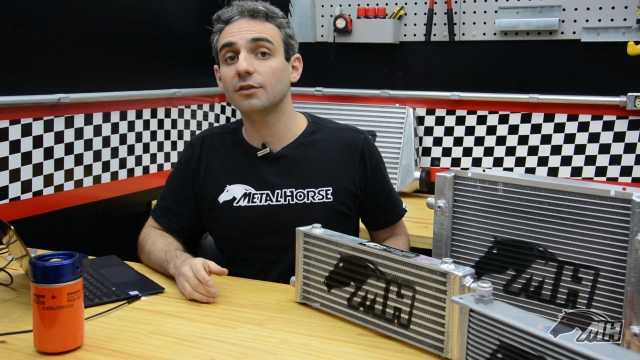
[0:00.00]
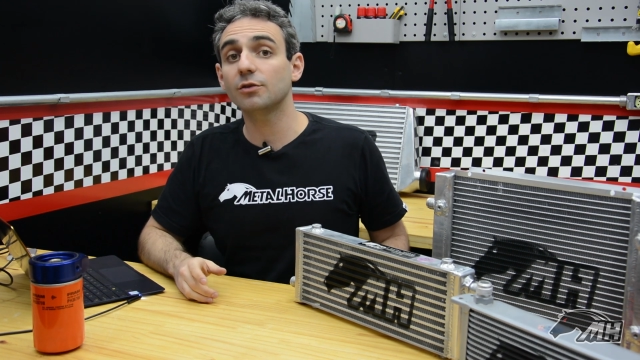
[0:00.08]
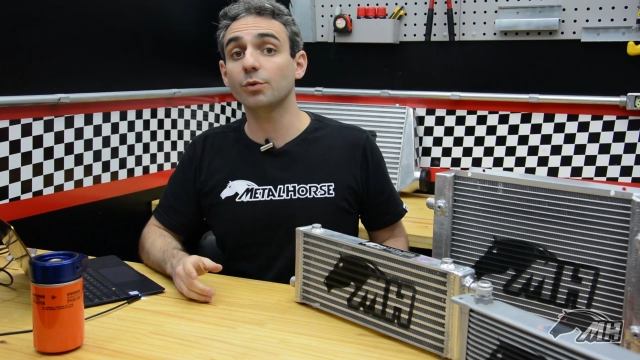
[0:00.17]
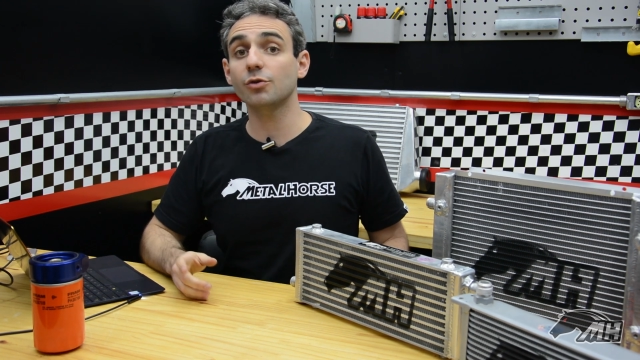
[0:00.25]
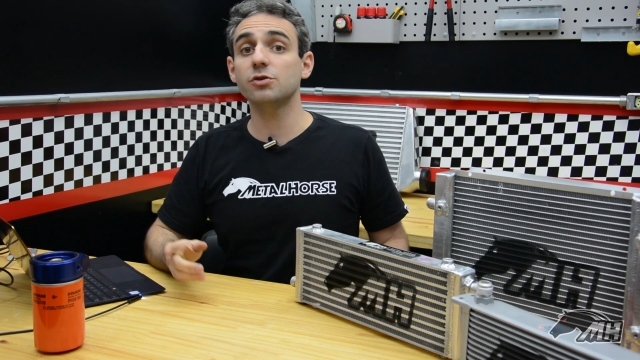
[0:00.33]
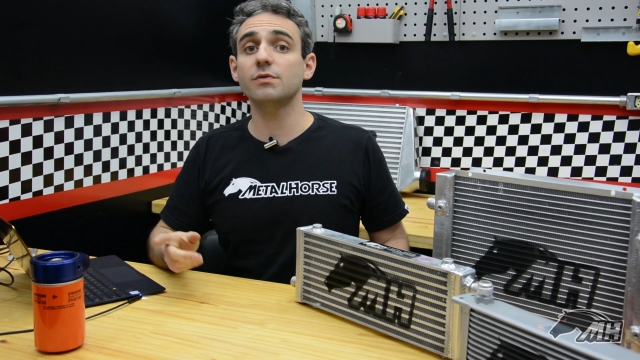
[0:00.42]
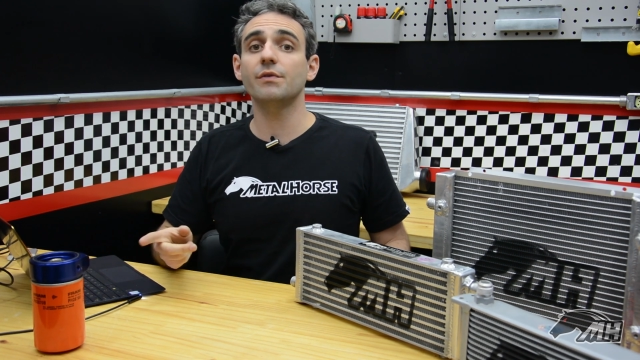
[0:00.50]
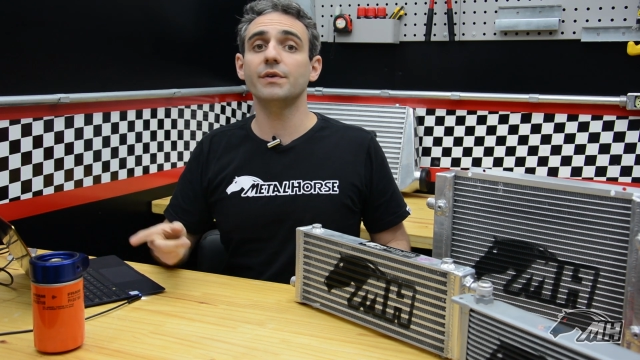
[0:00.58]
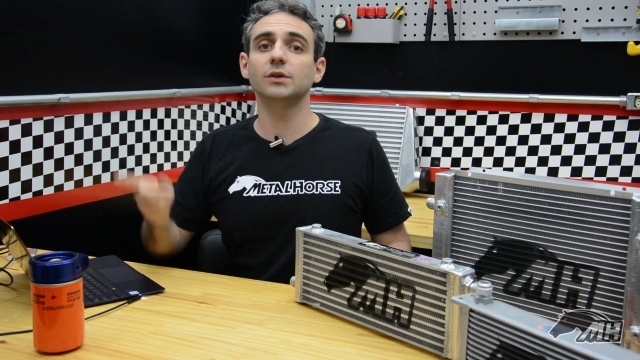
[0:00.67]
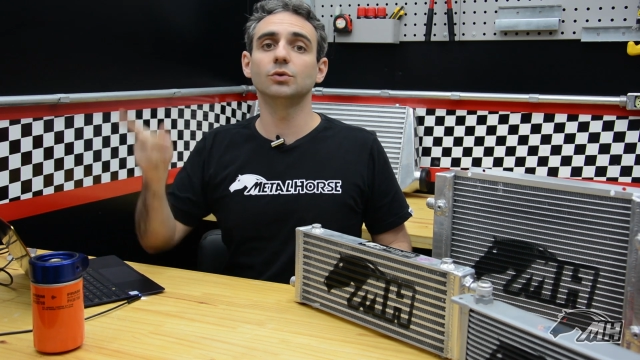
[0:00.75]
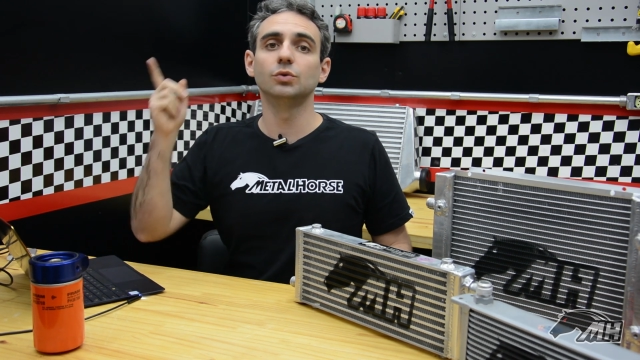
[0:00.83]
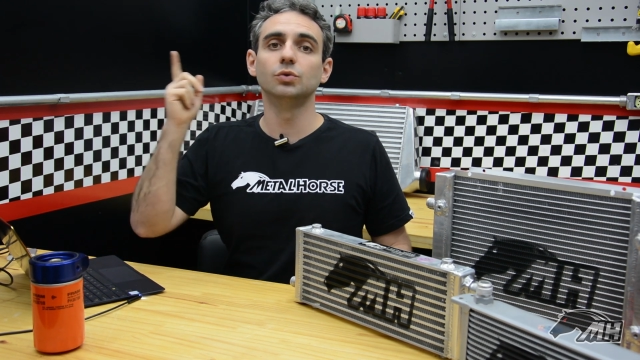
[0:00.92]
Se você estiver
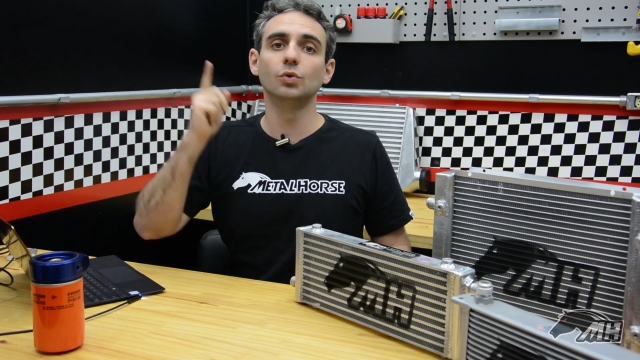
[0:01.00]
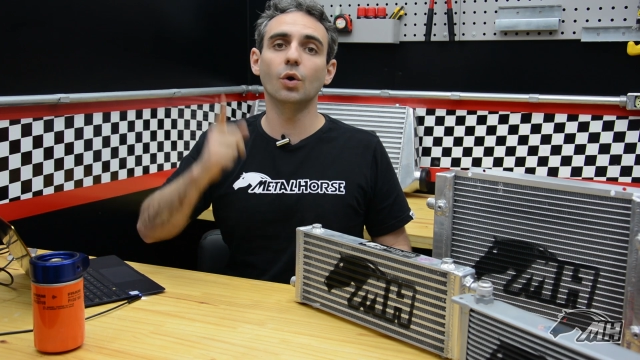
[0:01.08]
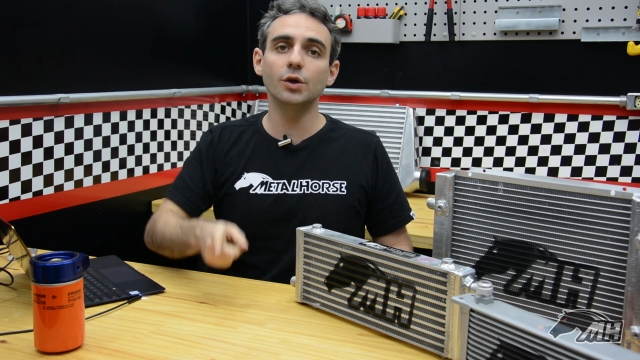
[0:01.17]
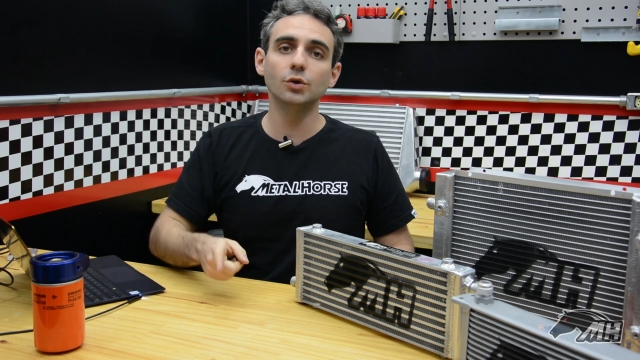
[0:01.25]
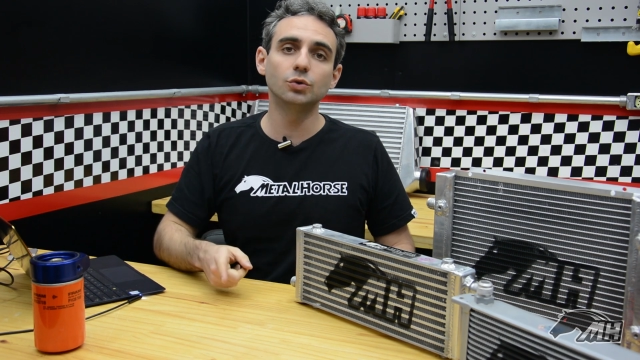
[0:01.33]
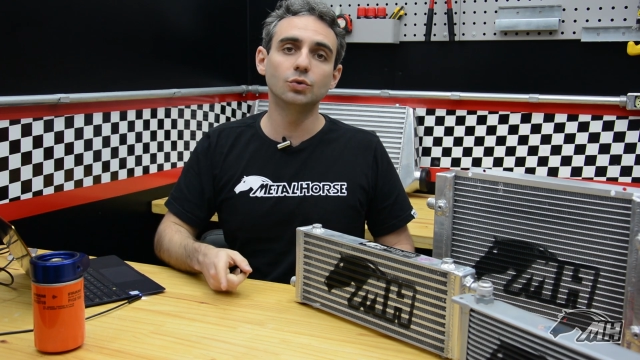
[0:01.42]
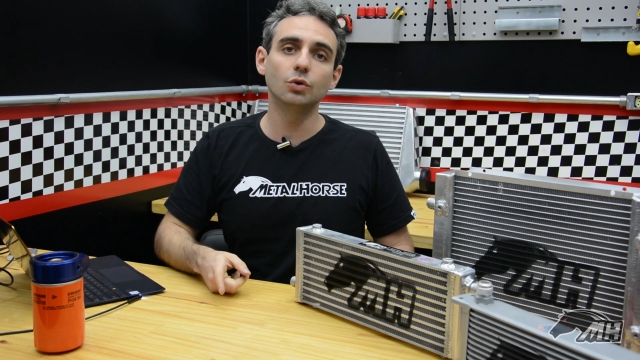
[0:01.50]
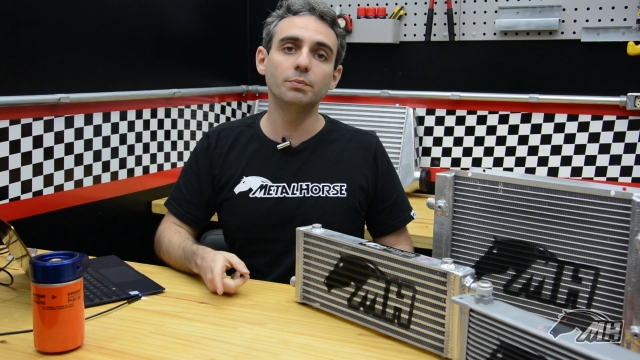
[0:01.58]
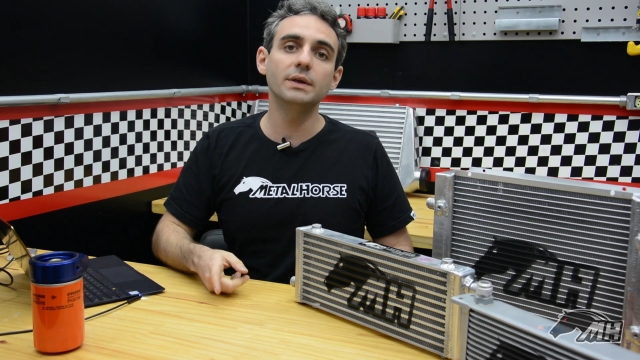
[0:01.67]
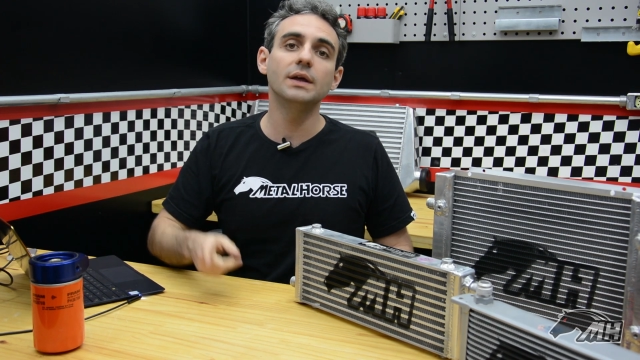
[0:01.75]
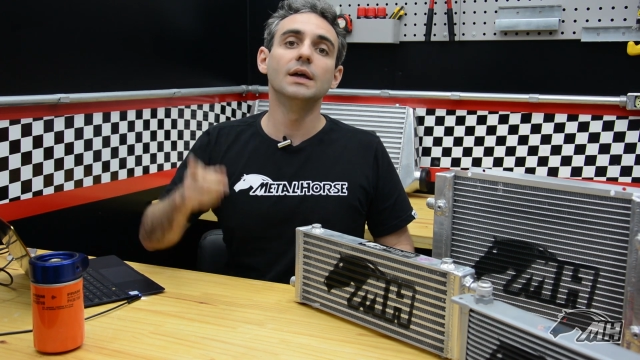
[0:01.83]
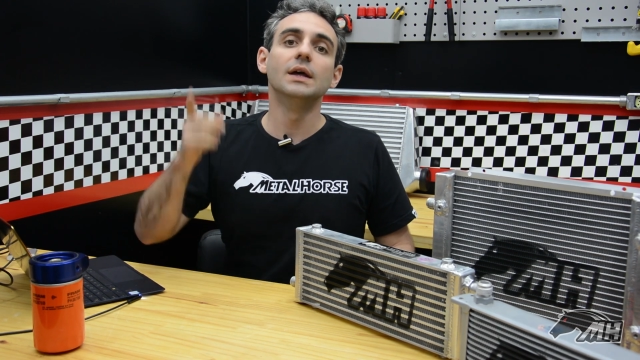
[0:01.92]
vendo no
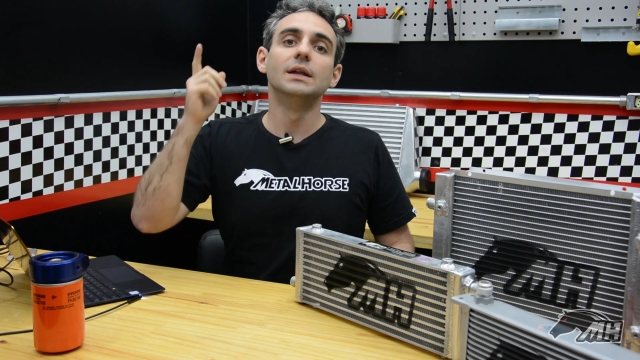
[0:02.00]
YouTube,